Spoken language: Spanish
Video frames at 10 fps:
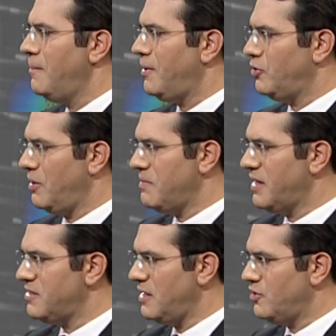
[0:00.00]
pero
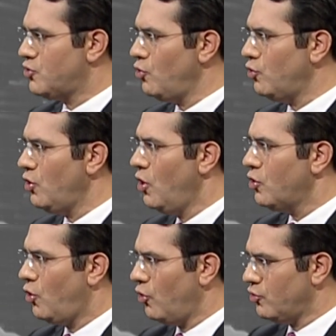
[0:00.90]
también hacia el sur,
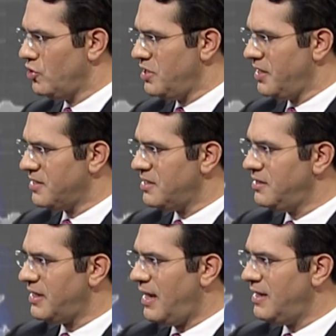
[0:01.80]
cordillera
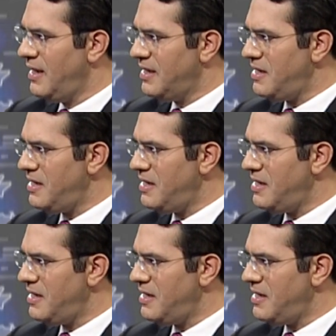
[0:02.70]
central